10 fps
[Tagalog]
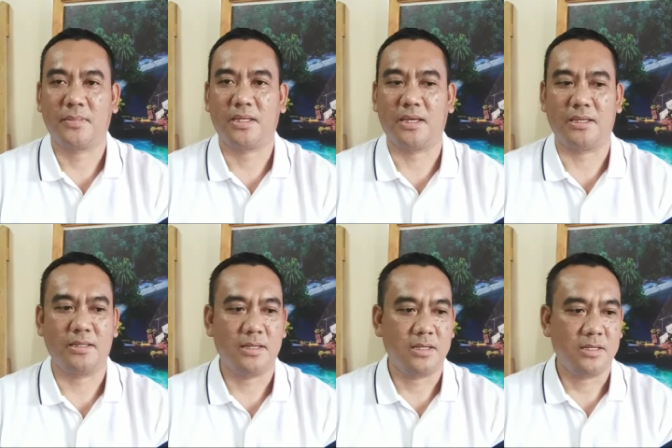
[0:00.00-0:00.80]
Okay?
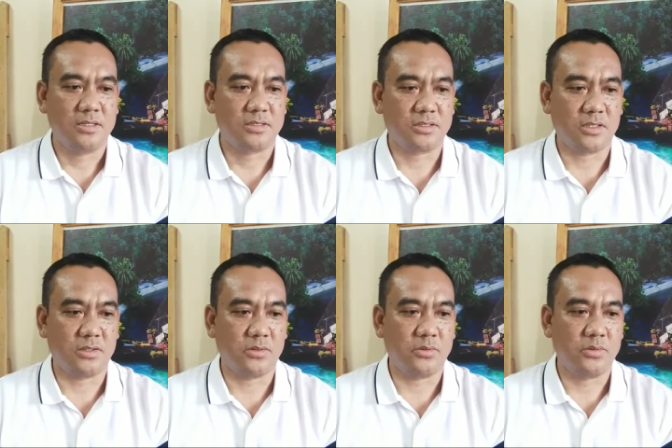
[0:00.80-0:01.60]

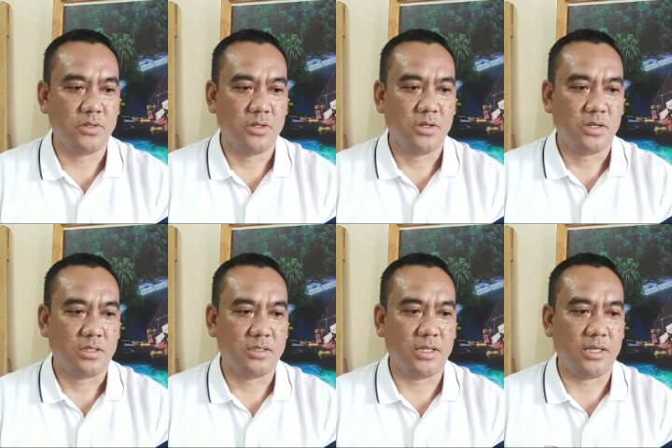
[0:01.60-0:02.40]
So,
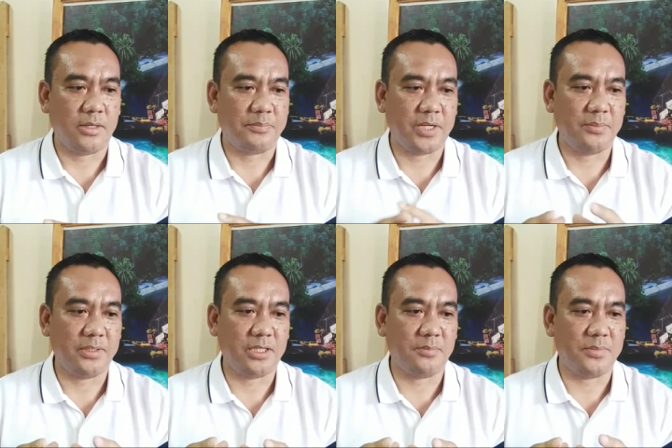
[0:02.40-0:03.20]
the
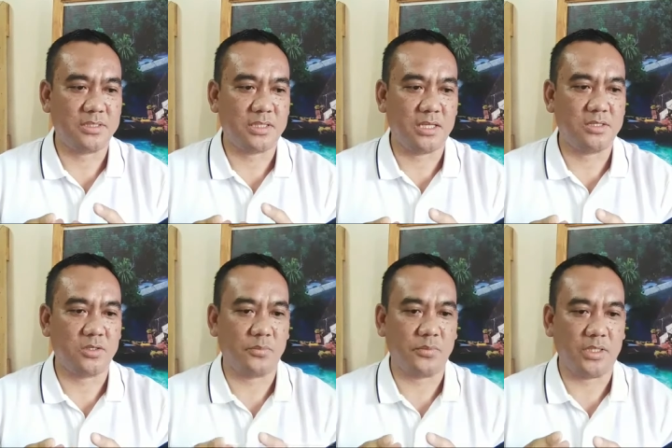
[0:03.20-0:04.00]
primitive stage
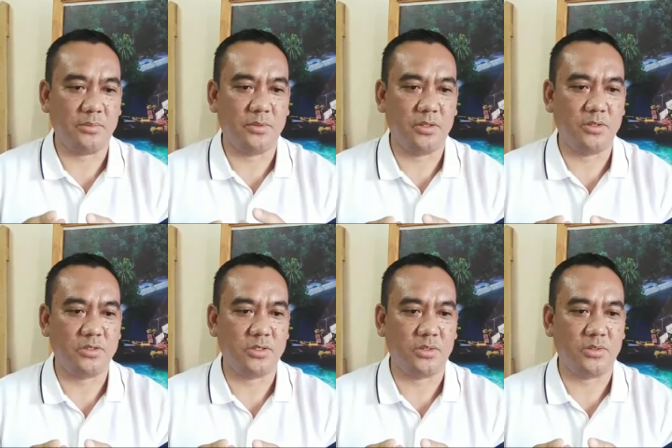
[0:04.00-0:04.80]
of
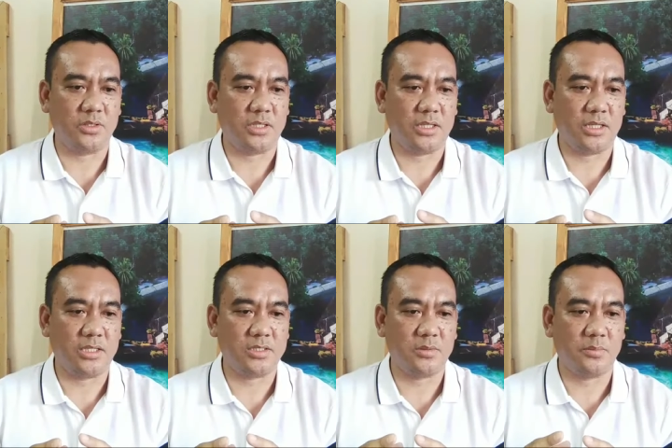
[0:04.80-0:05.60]
evolution
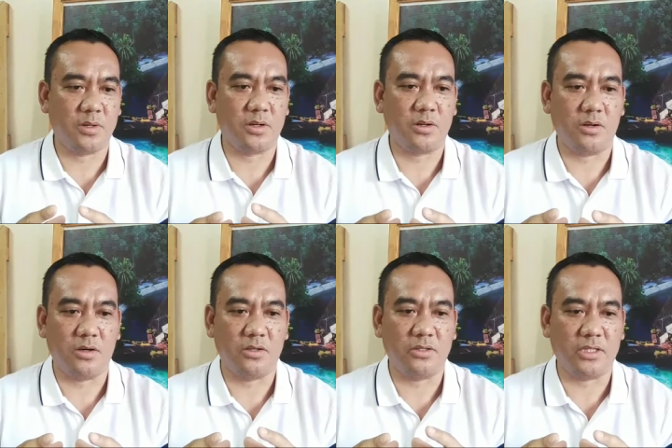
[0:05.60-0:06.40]
is more
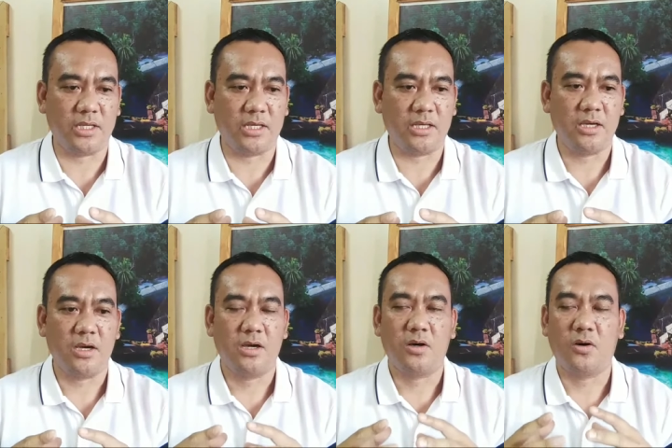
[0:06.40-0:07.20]
on the
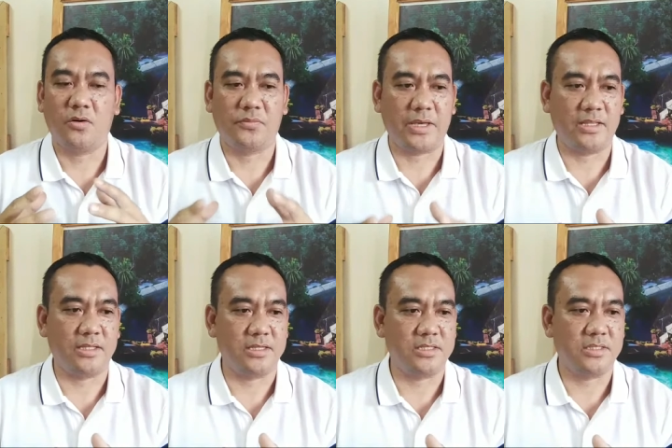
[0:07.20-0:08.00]

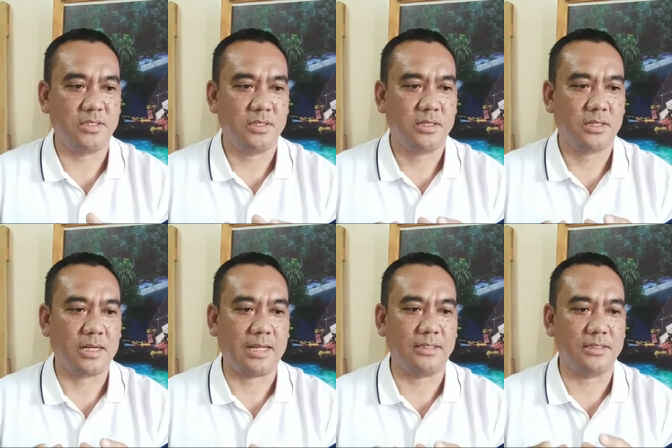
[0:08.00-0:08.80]
offenders
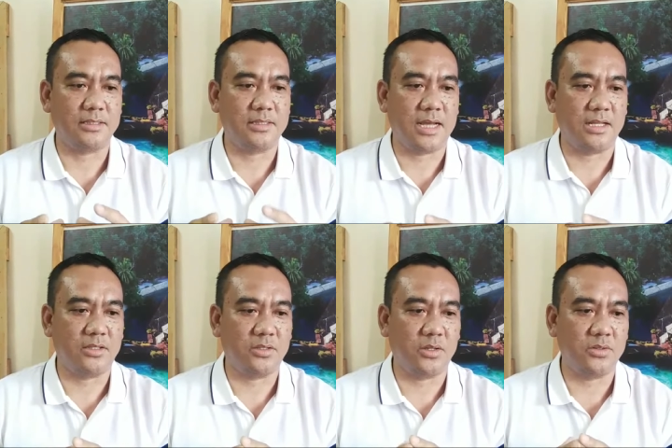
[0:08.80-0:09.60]
rather
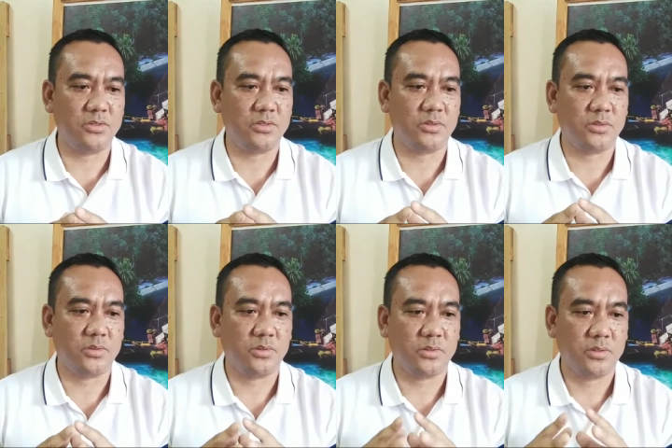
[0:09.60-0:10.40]
than those
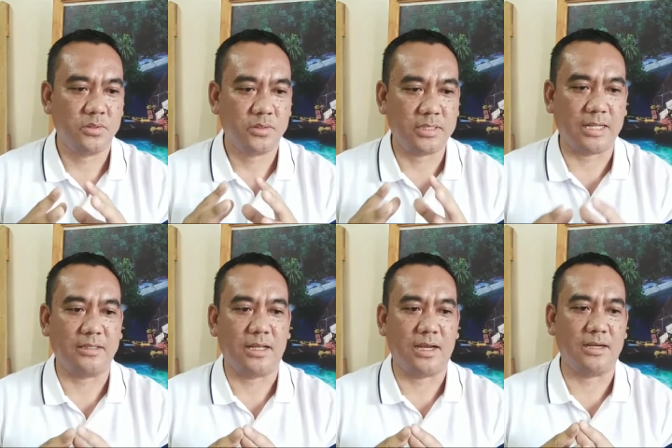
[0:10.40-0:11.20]
that
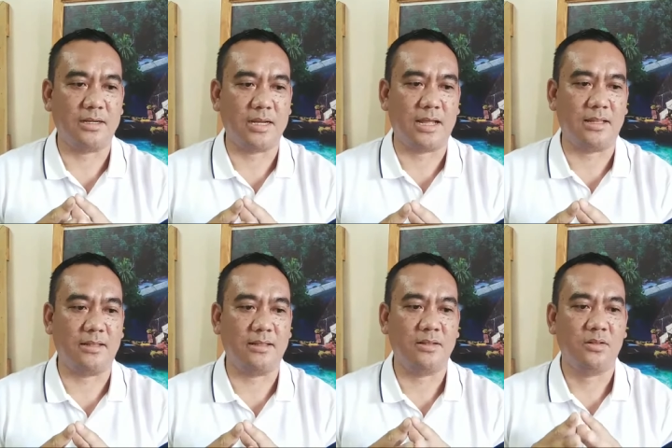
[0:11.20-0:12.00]
are
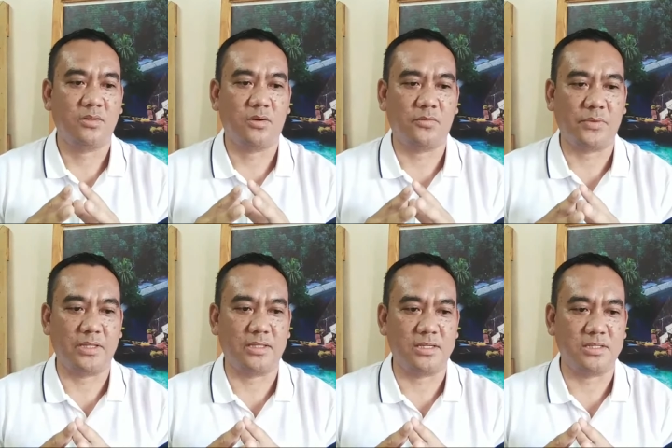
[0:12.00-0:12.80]

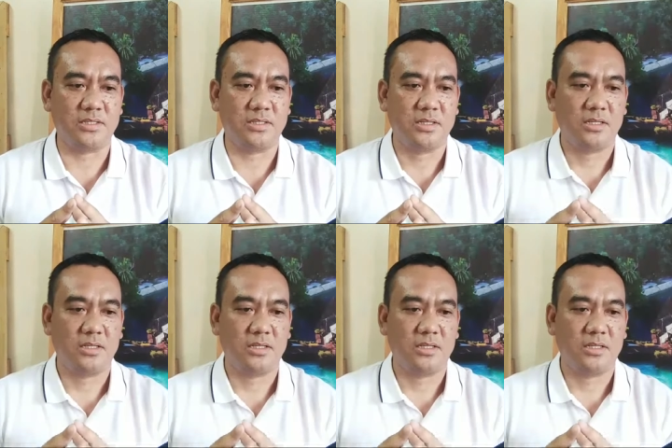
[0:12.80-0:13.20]
non-offenders.